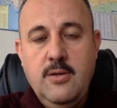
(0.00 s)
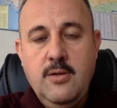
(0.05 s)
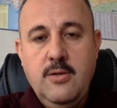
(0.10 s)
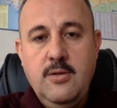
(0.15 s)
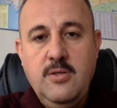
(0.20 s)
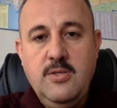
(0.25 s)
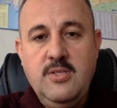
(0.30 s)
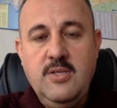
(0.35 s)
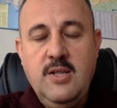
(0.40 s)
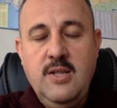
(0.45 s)

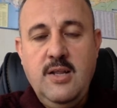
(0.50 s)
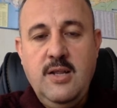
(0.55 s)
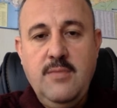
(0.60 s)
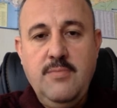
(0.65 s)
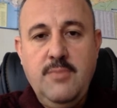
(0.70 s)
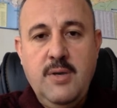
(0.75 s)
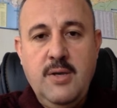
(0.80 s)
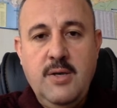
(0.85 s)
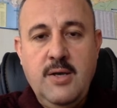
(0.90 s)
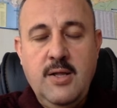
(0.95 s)
istenilen
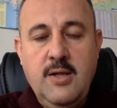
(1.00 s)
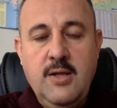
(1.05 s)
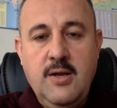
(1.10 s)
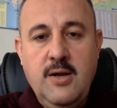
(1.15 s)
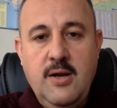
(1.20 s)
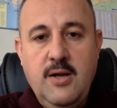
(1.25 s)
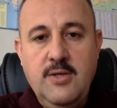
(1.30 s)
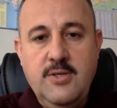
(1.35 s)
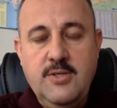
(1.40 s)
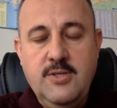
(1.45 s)
belgeler
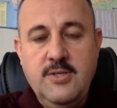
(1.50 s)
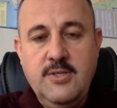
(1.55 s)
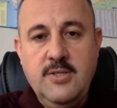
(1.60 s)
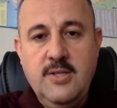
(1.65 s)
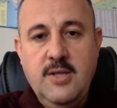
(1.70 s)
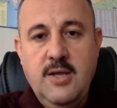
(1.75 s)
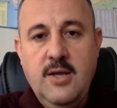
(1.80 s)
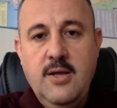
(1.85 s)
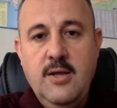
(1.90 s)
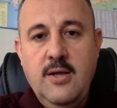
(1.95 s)

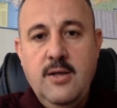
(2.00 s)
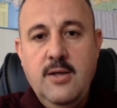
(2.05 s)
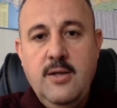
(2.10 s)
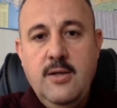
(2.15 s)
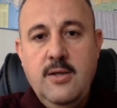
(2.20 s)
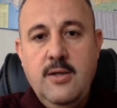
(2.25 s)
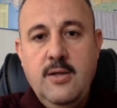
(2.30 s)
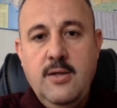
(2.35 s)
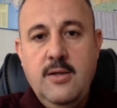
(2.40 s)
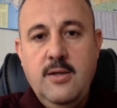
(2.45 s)
arasında
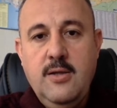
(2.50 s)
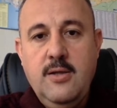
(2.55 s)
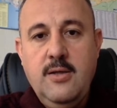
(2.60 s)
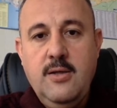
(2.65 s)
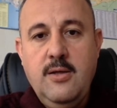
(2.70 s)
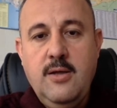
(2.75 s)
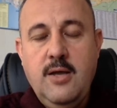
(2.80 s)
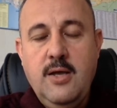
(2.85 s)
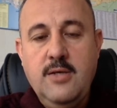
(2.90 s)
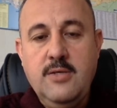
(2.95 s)
e,
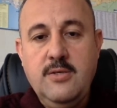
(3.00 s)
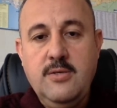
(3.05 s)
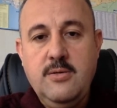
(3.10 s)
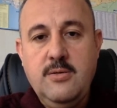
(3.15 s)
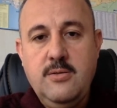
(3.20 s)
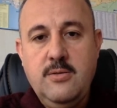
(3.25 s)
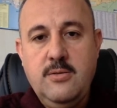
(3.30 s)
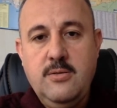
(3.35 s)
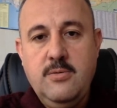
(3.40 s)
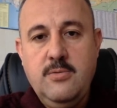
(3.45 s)

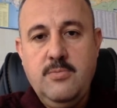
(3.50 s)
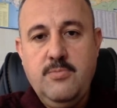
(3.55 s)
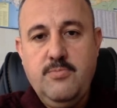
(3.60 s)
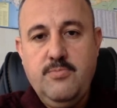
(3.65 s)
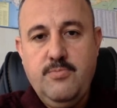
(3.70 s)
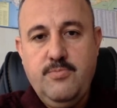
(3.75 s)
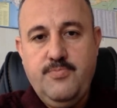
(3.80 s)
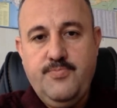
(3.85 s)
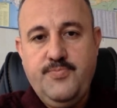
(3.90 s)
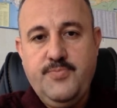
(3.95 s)

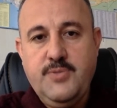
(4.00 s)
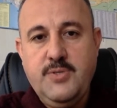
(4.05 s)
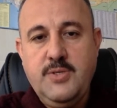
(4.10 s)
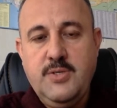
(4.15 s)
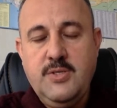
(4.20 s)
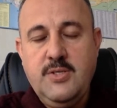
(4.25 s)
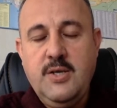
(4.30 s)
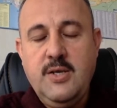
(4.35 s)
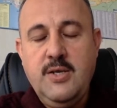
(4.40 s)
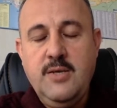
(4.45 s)

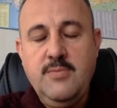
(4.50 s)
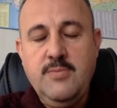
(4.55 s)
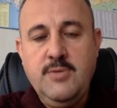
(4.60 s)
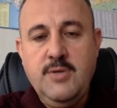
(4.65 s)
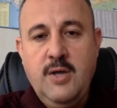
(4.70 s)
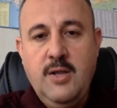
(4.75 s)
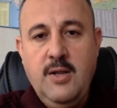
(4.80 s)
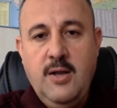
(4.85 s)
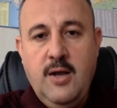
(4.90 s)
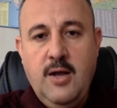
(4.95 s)
ıslak
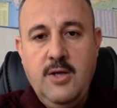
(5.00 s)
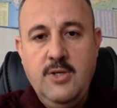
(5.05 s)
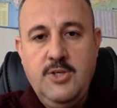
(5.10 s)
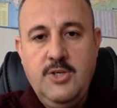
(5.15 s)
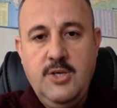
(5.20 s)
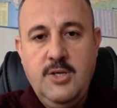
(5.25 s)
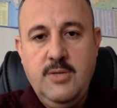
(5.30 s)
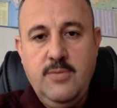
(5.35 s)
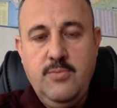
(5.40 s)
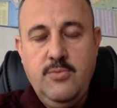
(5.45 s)
imzalı
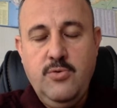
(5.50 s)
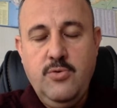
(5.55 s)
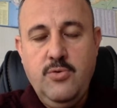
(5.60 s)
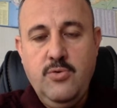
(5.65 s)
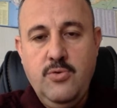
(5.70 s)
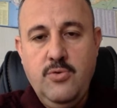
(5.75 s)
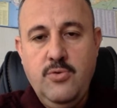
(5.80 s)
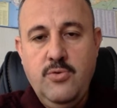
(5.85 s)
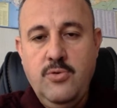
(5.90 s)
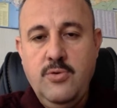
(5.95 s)
kaşeli
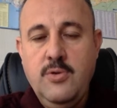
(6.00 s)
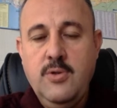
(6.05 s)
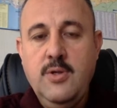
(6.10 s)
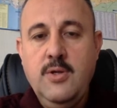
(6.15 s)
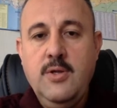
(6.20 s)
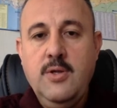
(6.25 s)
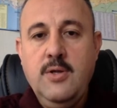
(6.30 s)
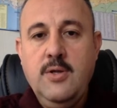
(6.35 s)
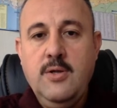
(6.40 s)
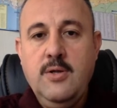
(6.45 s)
mühürlü
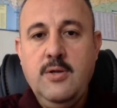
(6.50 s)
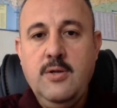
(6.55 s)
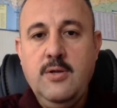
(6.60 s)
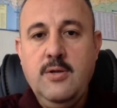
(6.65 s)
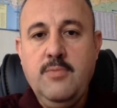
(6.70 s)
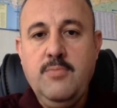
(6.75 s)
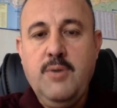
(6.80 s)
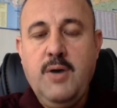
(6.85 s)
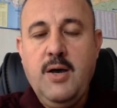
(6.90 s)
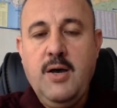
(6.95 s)

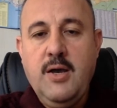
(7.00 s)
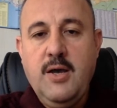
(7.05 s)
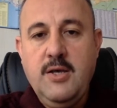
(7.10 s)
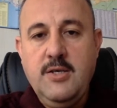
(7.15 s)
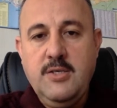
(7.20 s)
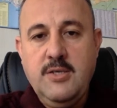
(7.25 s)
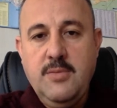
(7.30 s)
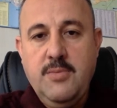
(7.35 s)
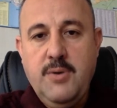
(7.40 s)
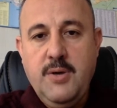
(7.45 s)
banka
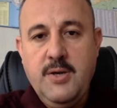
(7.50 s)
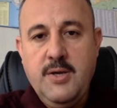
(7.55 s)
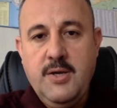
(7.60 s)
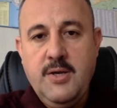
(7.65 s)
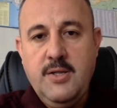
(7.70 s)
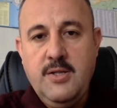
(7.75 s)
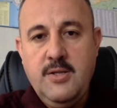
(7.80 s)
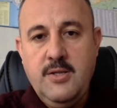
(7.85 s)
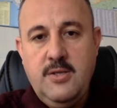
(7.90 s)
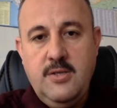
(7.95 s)
hesap
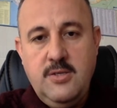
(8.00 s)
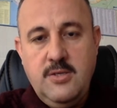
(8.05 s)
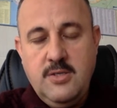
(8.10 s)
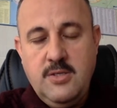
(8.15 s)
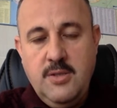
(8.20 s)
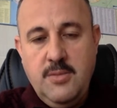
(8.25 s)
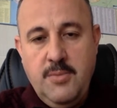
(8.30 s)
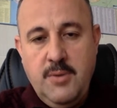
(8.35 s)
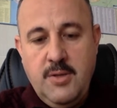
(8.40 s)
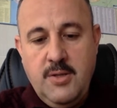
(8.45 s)
hareketini
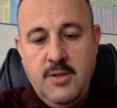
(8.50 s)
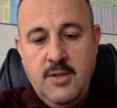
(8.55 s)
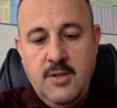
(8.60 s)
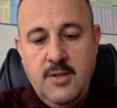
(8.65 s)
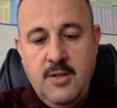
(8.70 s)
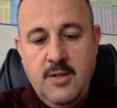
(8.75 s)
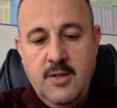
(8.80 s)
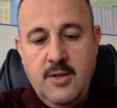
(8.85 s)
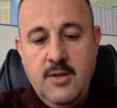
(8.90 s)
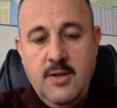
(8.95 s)

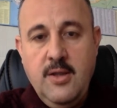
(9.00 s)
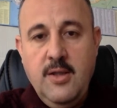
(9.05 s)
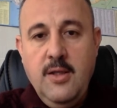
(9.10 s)
istemektedirler.